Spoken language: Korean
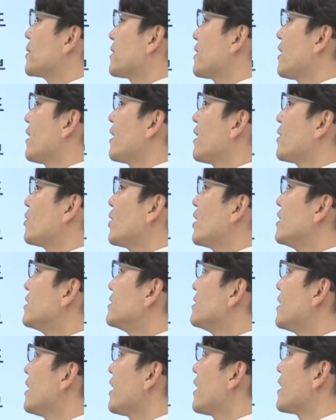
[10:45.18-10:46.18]
받게
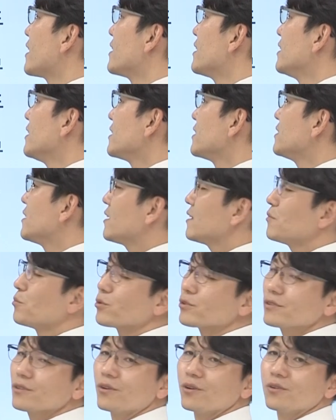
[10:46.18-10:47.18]
됐는데 기자들
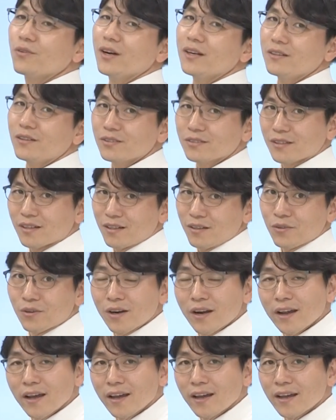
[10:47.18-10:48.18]
목숨 걸고 하는 거잖아요
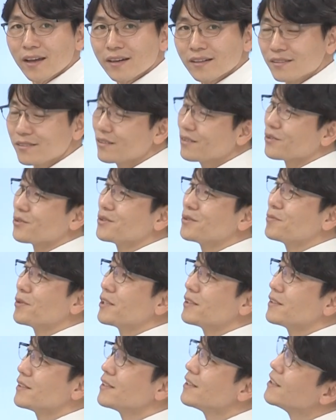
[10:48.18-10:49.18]
원래 그죠?
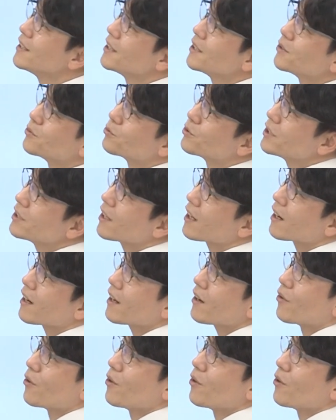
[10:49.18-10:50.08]
요즘에는 우리나라의